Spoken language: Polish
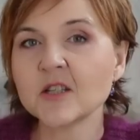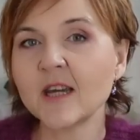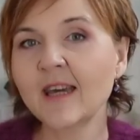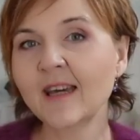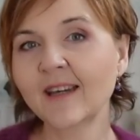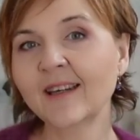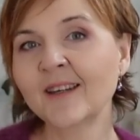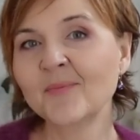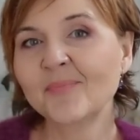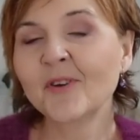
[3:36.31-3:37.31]
Także,
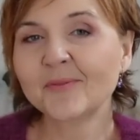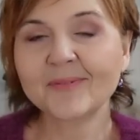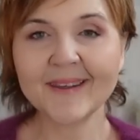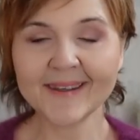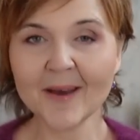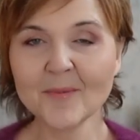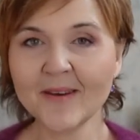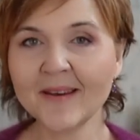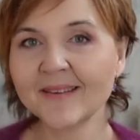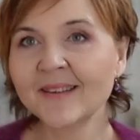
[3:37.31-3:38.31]
y, no tak
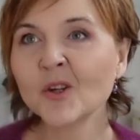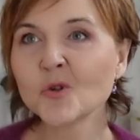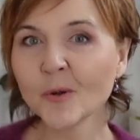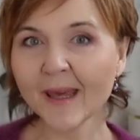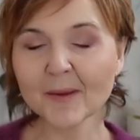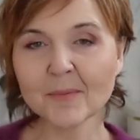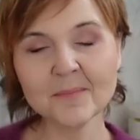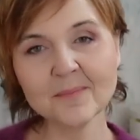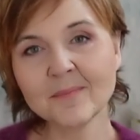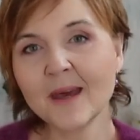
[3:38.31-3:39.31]
jak mówię, nie czuję,
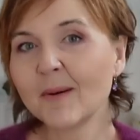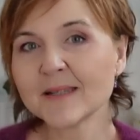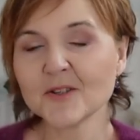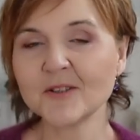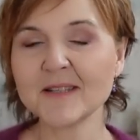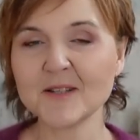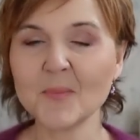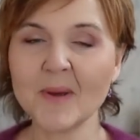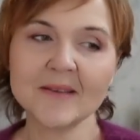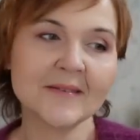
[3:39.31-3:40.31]
jakbym miała coś na
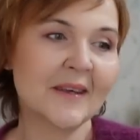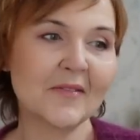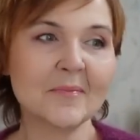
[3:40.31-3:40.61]
sobie.